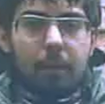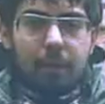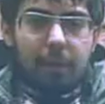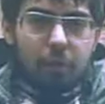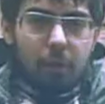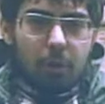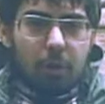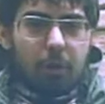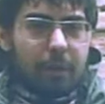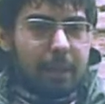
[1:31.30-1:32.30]
Il
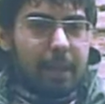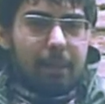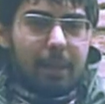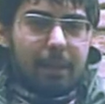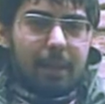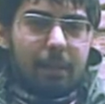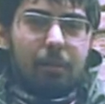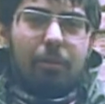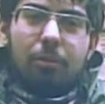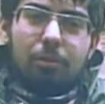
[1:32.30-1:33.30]
gioco è
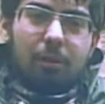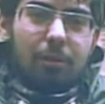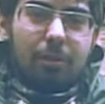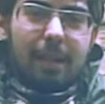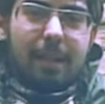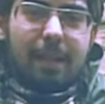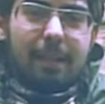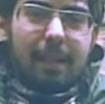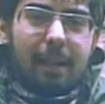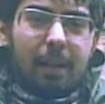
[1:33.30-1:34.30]
ambientato sulla nostra cara
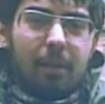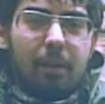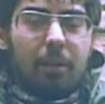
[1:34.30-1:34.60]
Terra,